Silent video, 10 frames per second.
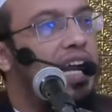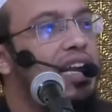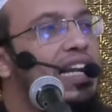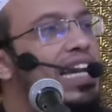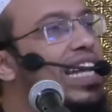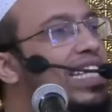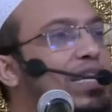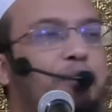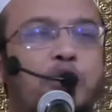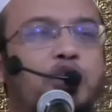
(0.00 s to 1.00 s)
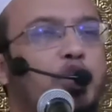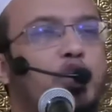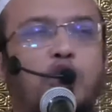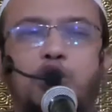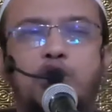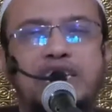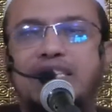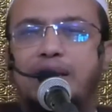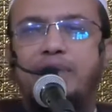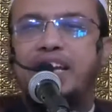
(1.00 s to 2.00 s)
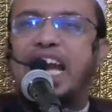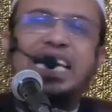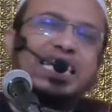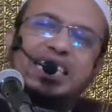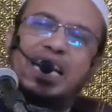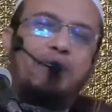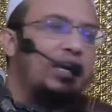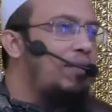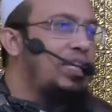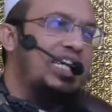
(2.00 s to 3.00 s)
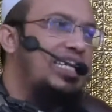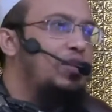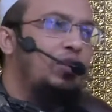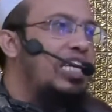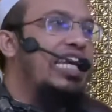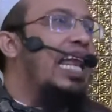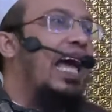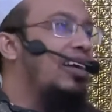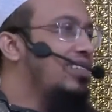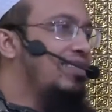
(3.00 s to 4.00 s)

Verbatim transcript: না এই যে একটা পরিচ্ছন্ন অন্তর আছে আমার এটা ছাড়া আমি আর বিশেষ কিছু দেখি না